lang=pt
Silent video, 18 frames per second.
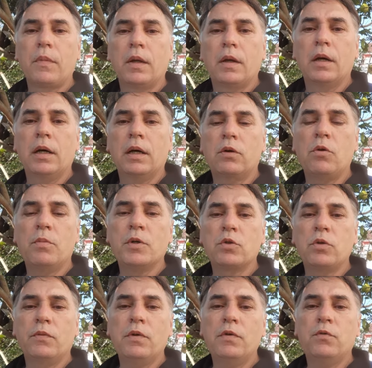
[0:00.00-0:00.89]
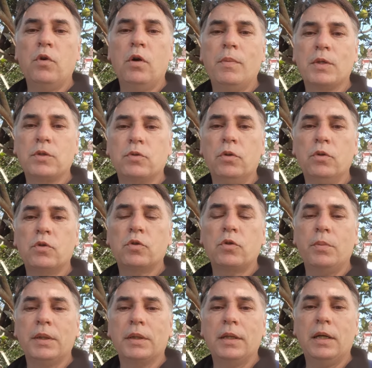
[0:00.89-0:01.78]
é, começou a vir informações nos
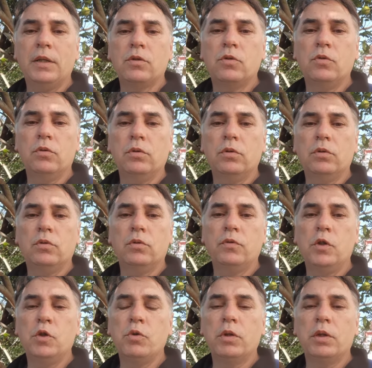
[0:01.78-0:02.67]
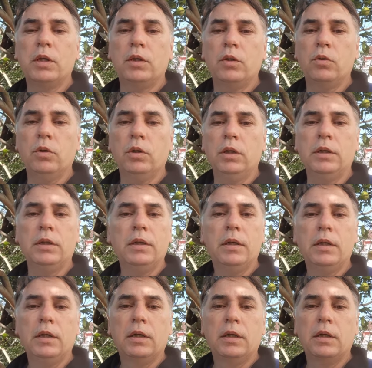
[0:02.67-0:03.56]
comentários do, do vídeo anterior
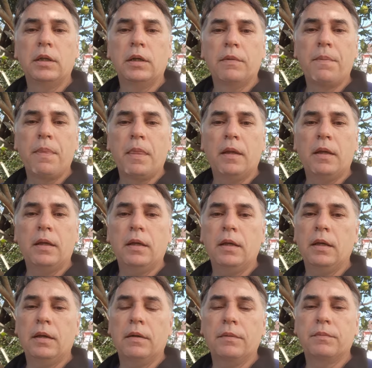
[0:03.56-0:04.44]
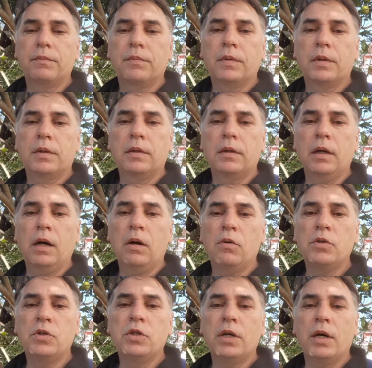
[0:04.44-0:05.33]
e
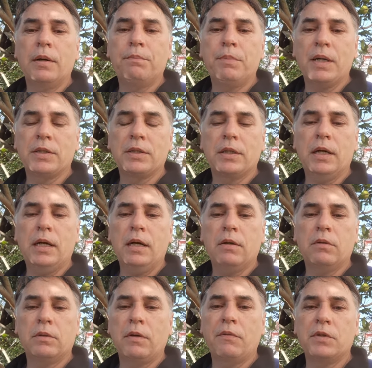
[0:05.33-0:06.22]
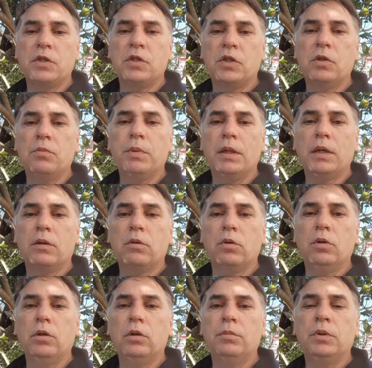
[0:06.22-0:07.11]
aonde ia passar, eu estava assistindo pela
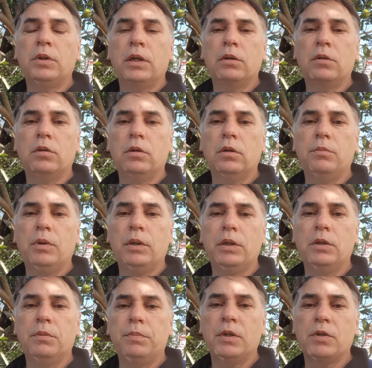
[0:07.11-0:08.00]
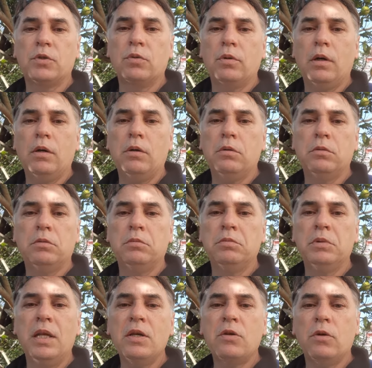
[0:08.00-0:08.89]
Globo, na Globo ali o pessoal
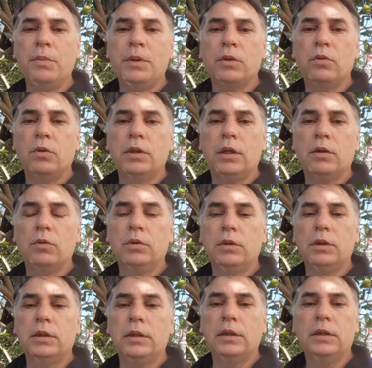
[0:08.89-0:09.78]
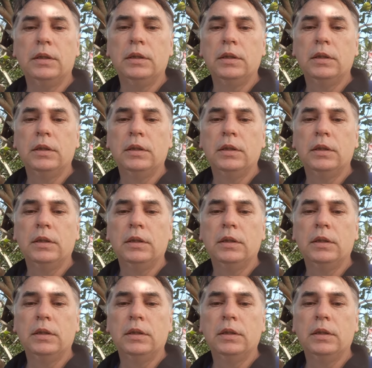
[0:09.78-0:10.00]
nem comentou da luta.